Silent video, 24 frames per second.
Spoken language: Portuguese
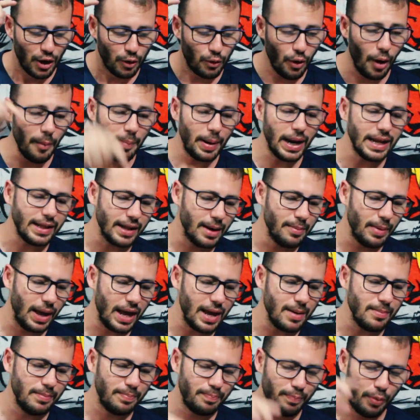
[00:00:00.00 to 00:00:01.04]
Comprei
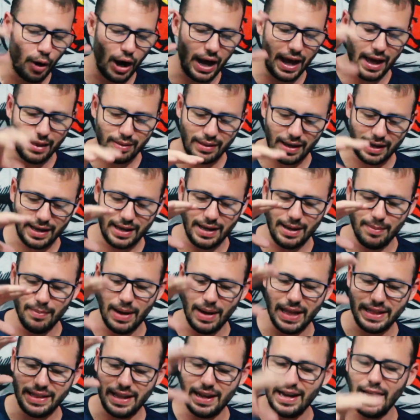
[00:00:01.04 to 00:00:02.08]
também, porra, esse aqui,
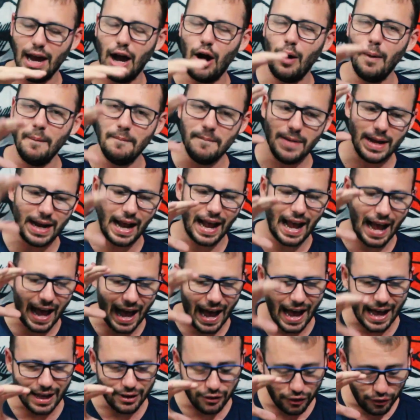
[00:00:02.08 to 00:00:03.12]
material
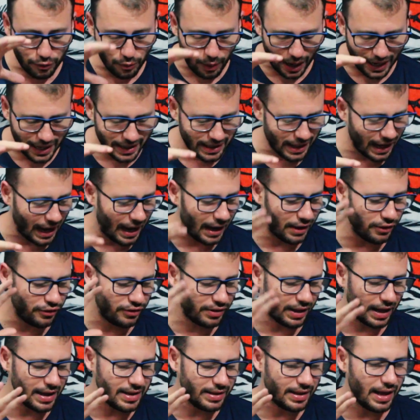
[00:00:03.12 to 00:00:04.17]
ah, de qualidade.
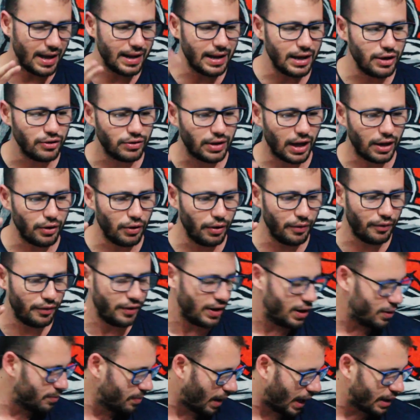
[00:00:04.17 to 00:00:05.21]
Tá inteirinho, tá
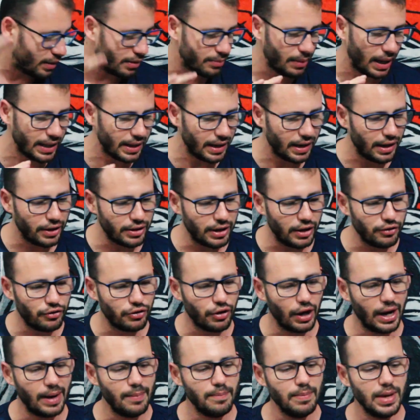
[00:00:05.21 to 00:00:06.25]
novinho, mais um material da
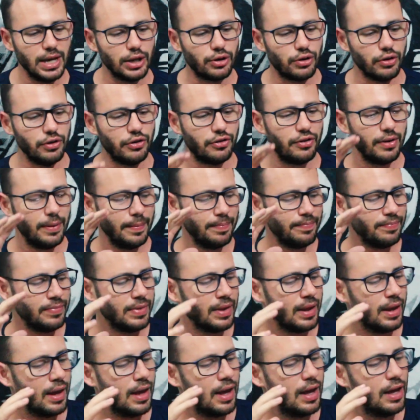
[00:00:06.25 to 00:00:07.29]
editora Mitos.
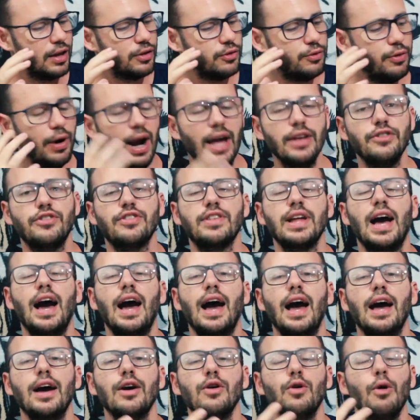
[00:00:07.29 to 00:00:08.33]

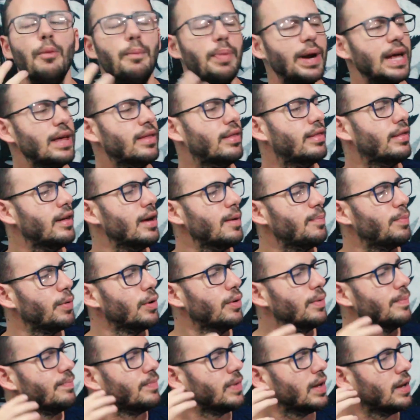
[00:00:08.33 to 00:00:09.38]
Dreadstar, o
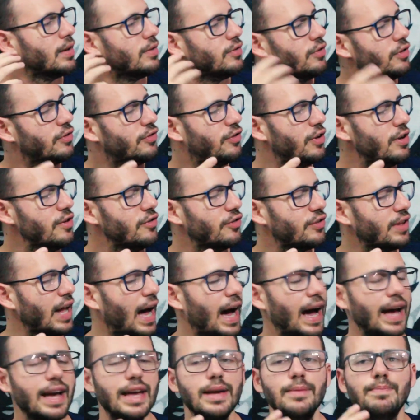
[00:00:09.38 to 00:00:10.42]
princípio de Jim
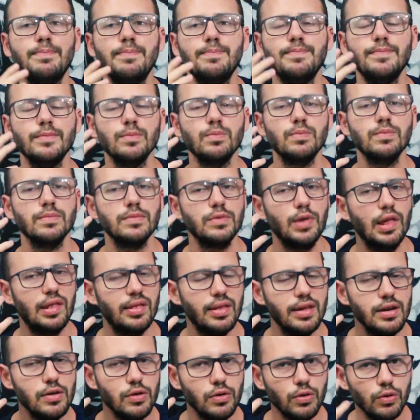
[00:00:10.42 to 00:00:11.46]
Starlin, um
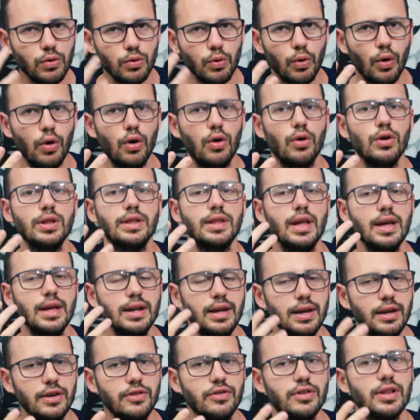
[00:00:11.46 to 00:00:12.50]
senhor
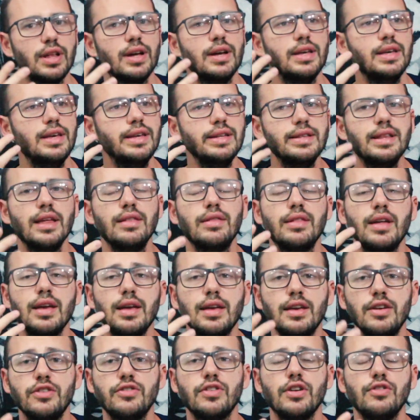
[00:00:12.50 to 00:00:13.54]
roteirista e
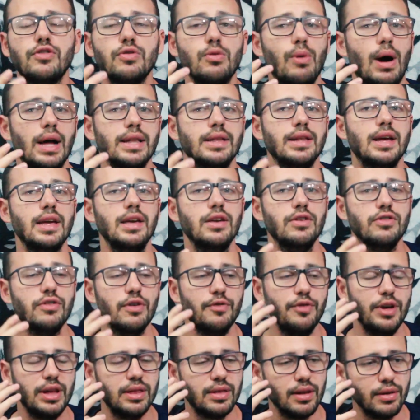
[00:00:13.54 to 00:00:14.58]
desenhista de quadrinhos,
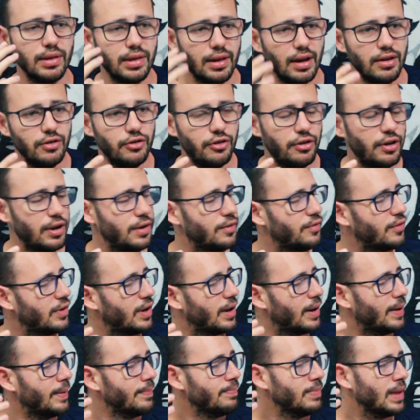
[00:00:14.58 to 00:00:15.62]
de ficção
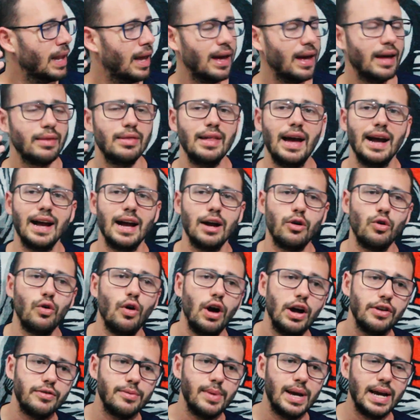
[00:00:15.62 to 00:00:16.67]
científica, saga
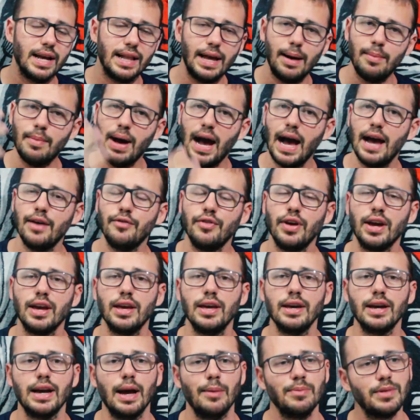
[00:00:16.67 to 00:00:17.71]
cósmica da Marvel
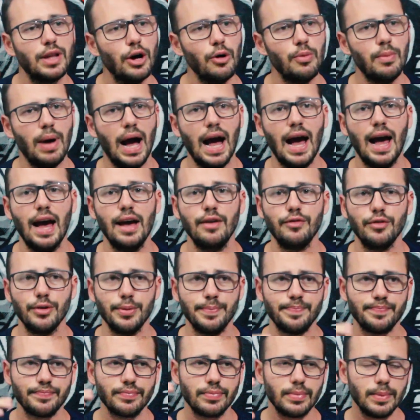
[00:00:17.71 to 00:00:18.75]
ali, Capitão
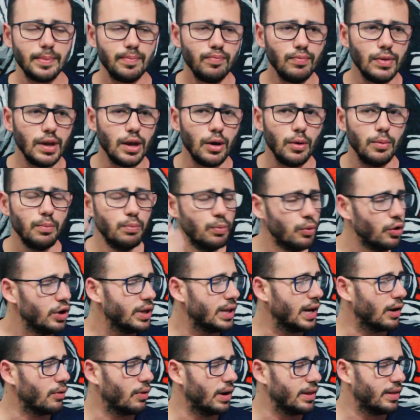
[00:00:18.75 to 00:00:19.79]
Marvel,
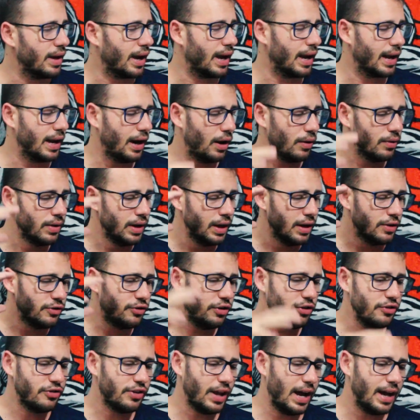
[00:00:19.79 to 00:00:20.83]
muita coisa legal.
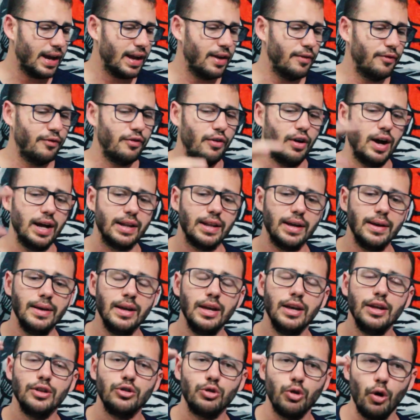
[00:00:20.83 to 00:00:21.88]
de Stark é foda.
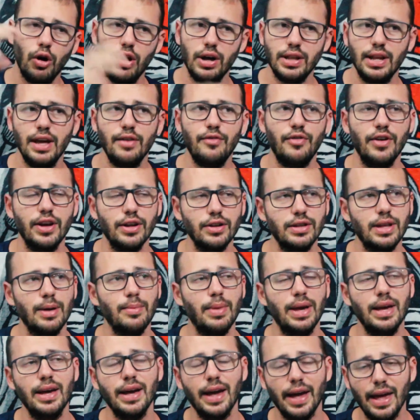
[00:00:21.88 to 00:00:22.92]
Tô devendo
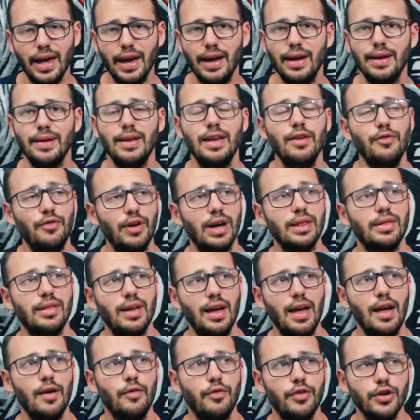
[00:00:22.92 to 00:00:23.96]
também ler e
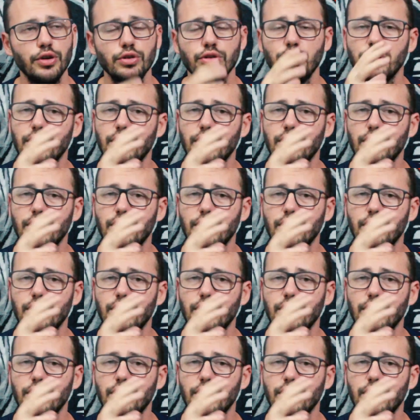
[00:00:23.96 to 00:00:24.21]
fazer review